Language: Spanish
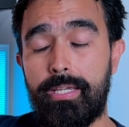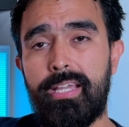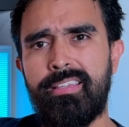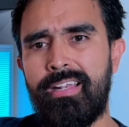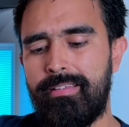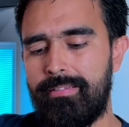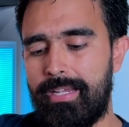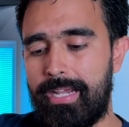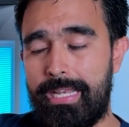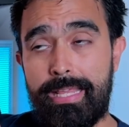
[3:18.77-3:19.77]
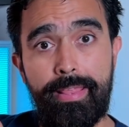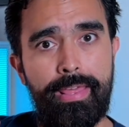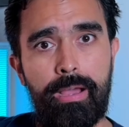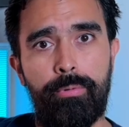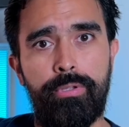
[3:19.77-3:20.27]
¿Qué tal es la calidad de
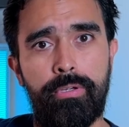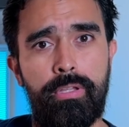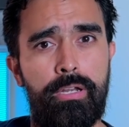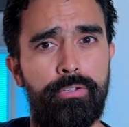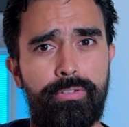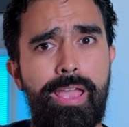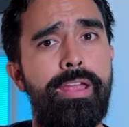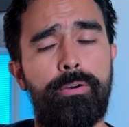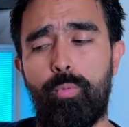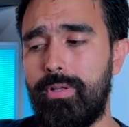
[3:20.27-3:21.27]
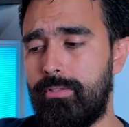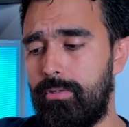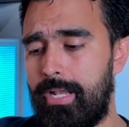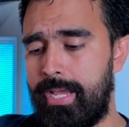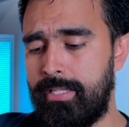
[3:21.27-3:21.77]
audio de los Air 4
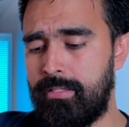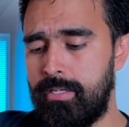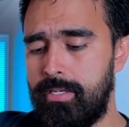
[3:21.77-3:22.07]
Lite?